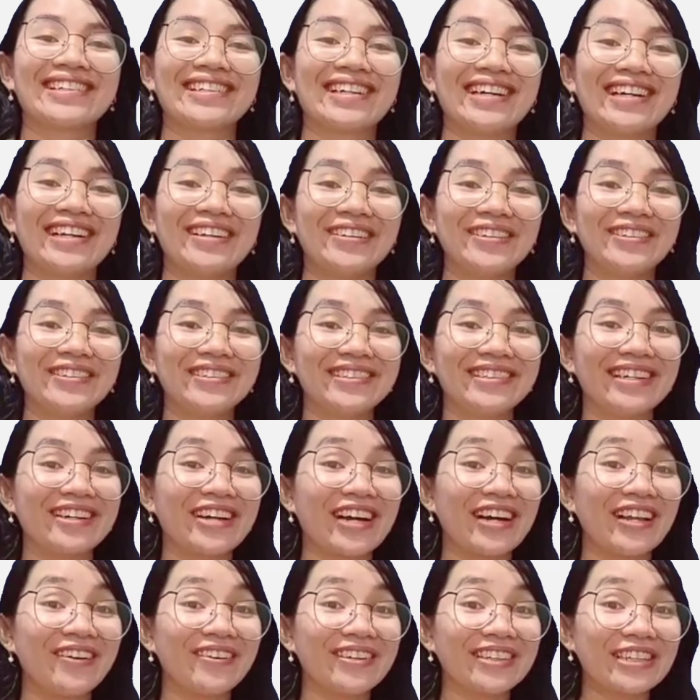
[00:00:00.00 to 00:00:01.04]
kalau
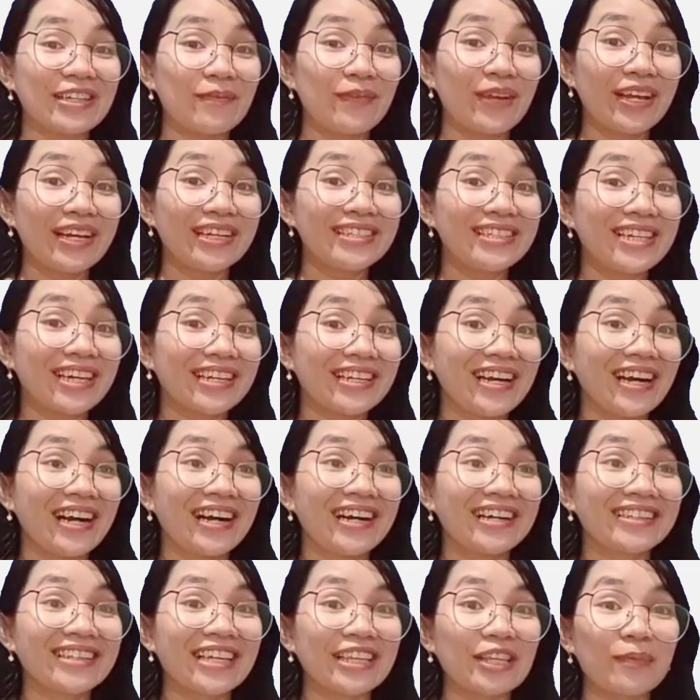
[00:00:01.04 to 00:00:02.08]
eh, kalau kita belajar
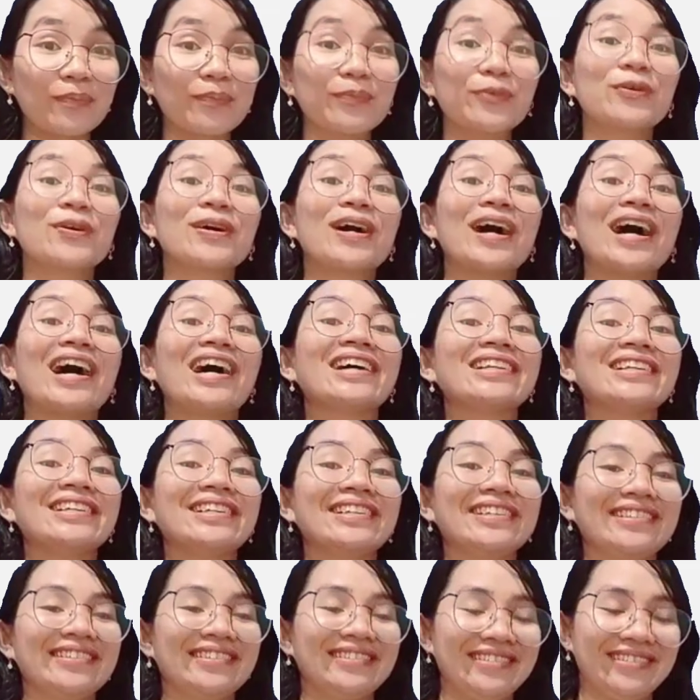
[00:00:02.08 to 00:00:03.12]
yang tatap muka
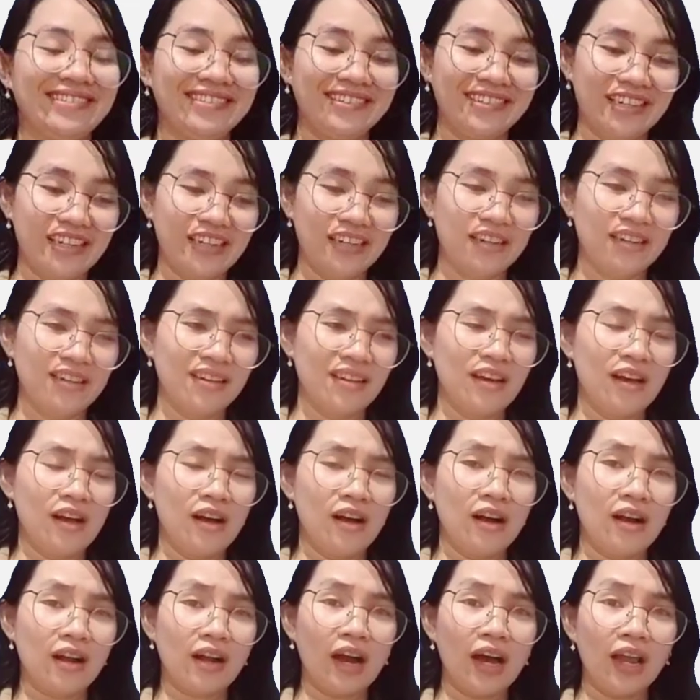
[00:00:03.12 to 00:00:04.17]
nih nah,
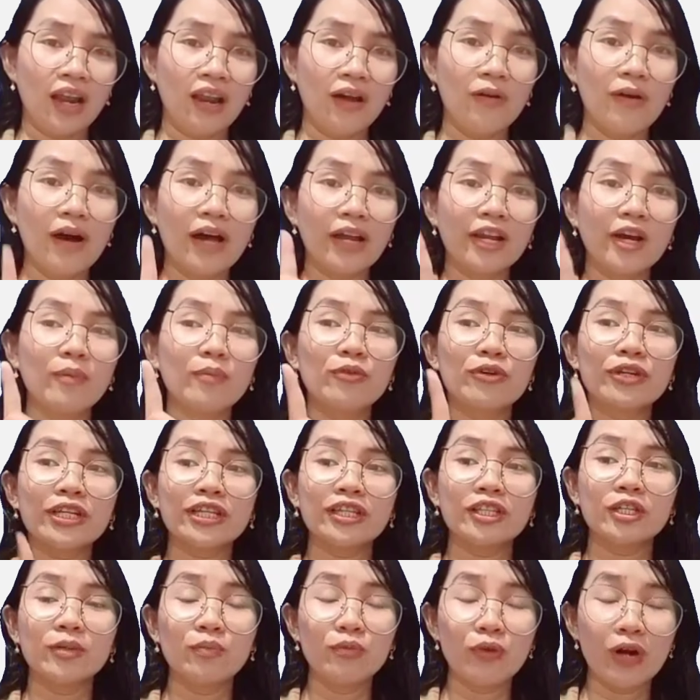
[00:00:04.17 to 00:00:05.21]
kalau anak
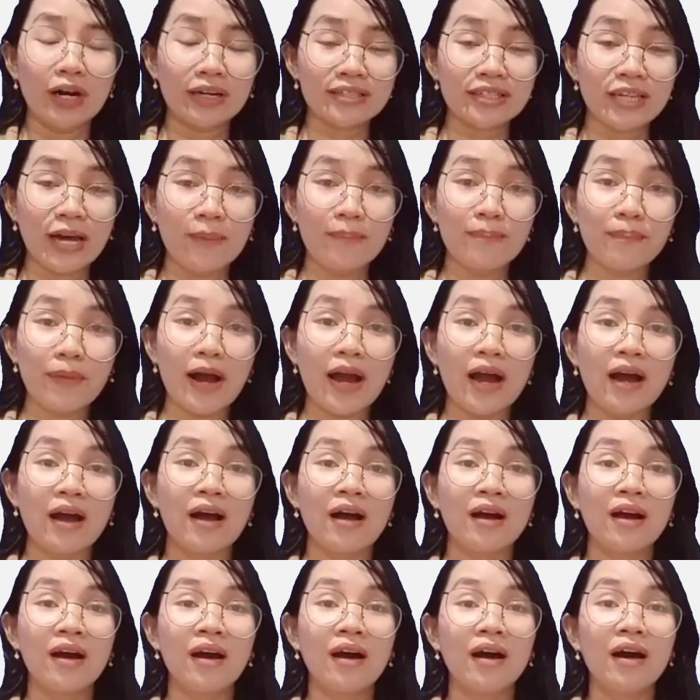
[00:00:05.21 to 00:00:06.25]
muridnya buang
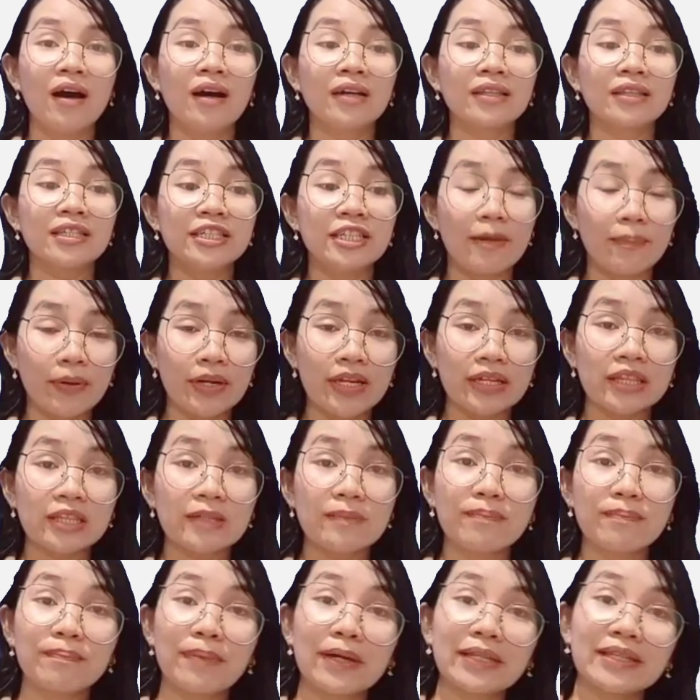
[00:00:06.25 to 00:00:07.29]
sampah tidak pada
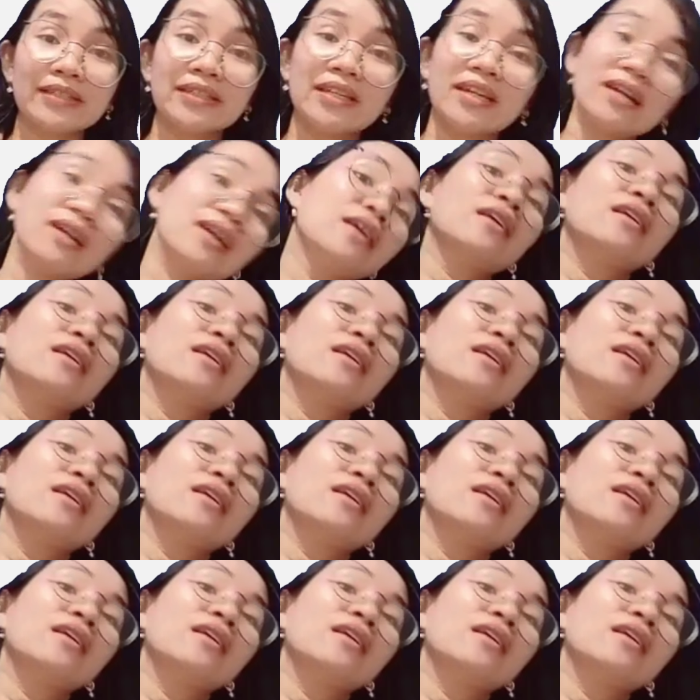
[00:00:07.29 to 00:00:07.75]
tempatnya